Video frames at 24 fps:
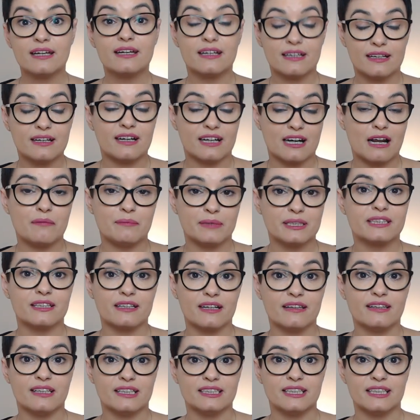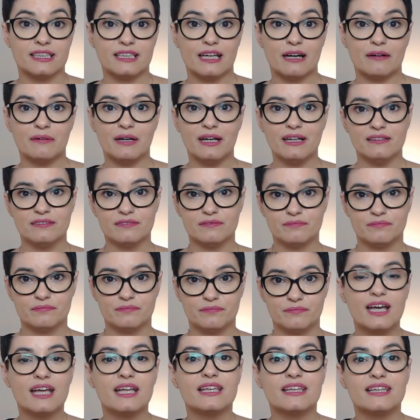que realmente necesitaba?
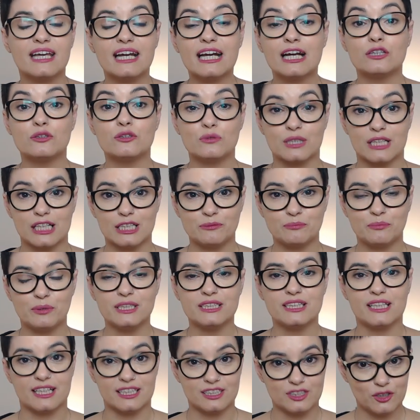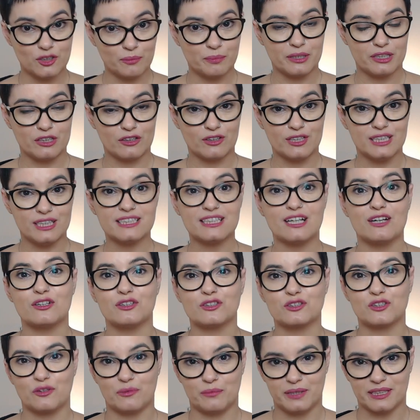Deja tus respuestas y opiniones en
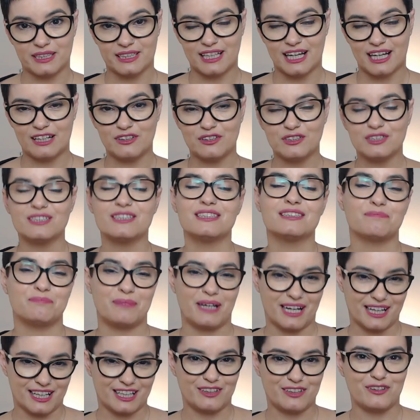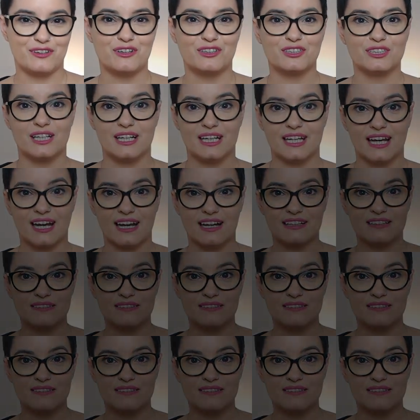los comentarios para que yo los lea.